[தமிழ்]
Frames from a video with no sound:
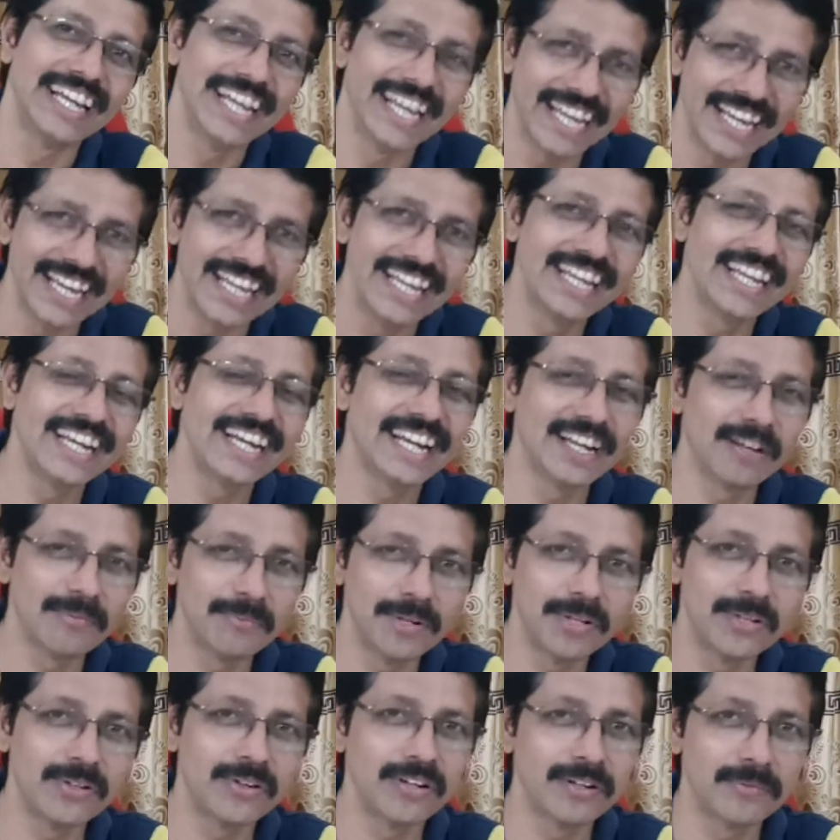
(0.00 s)
என்னென்ன அப்படி
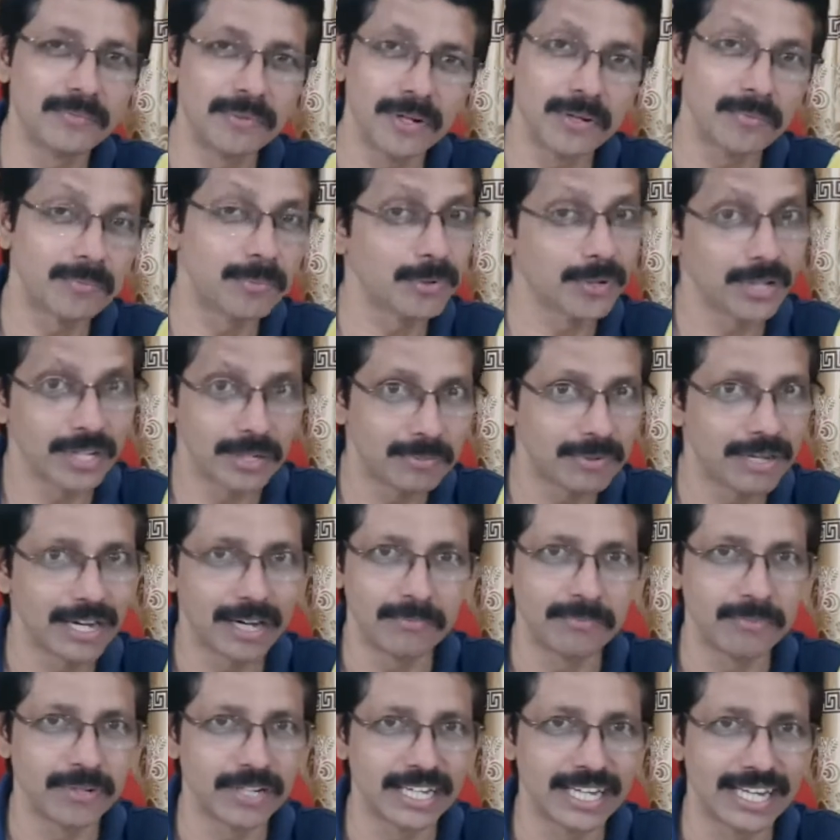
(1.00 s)
தொலைப்பட போகுதுன்னு
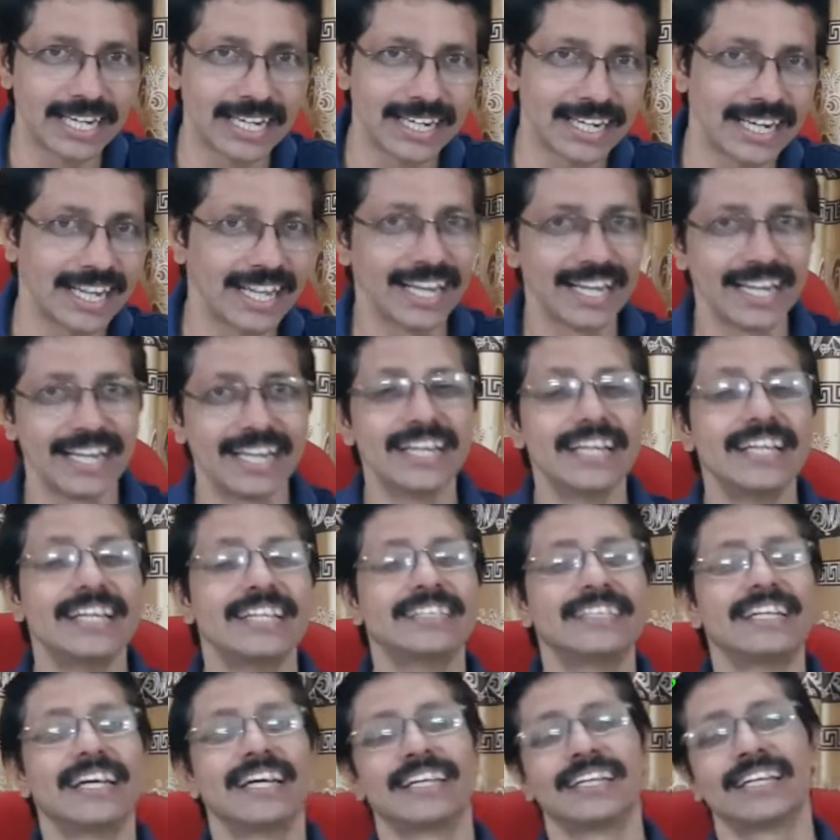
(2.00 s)
பார்ப்போம் நாங்களா
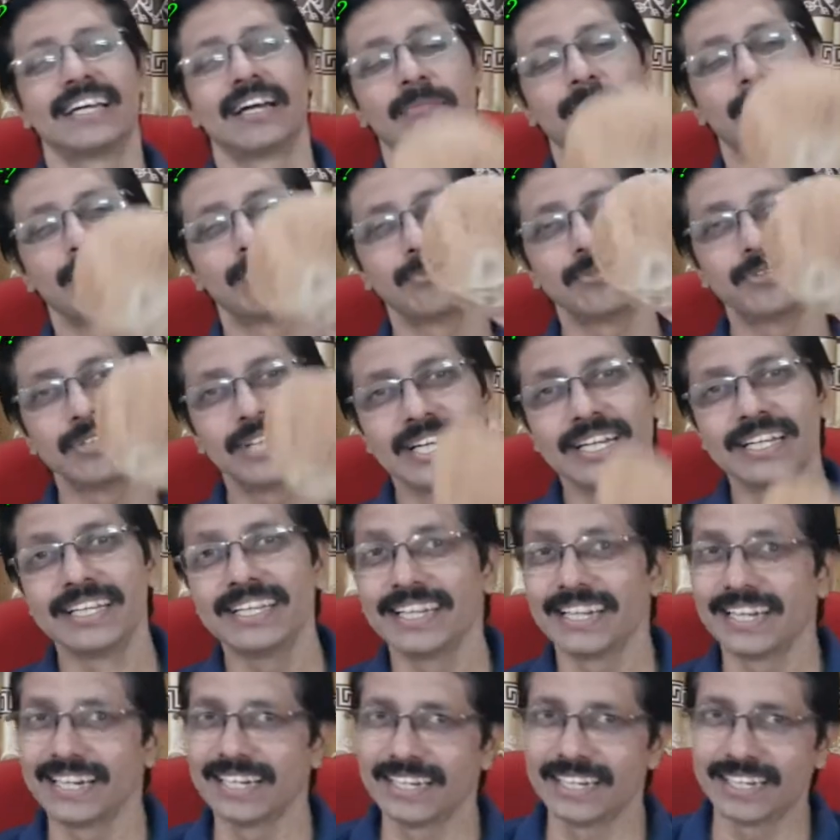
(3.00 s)
சரி அப்போ முதல் இது
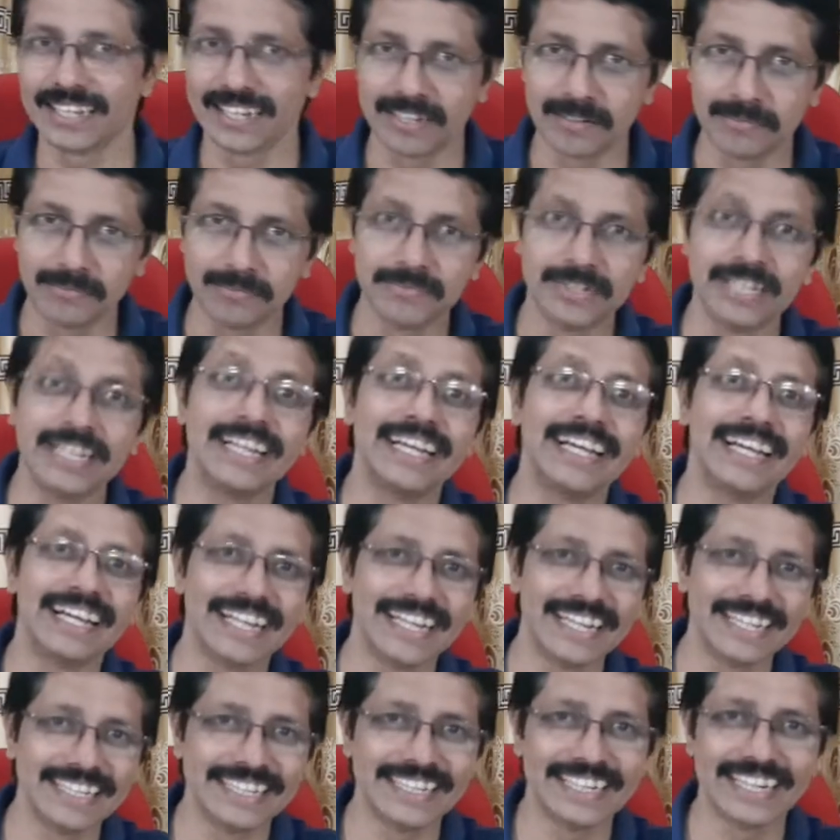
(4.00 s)
எடுக்கிறோம் இந்த
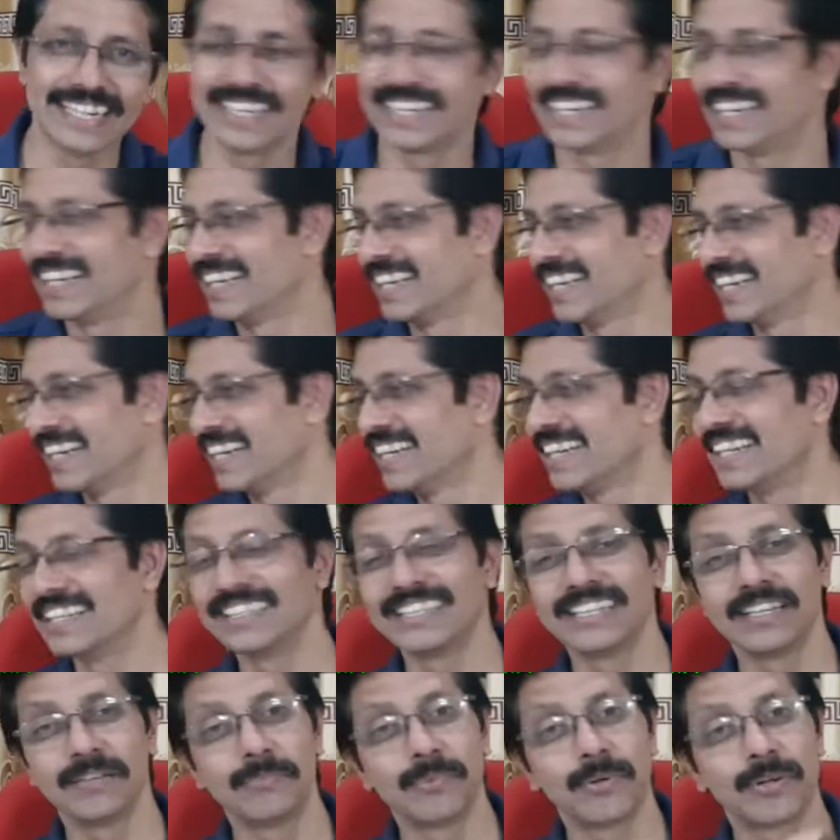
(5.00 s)
சிரட்டியை என்ன
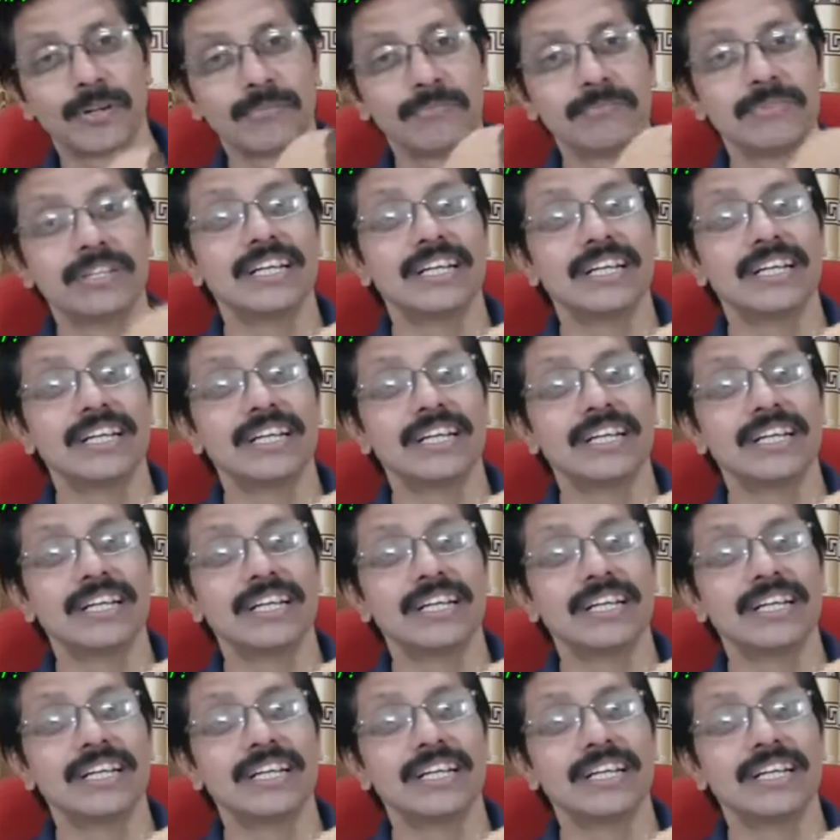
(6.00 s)
செய்ய போகிறோம்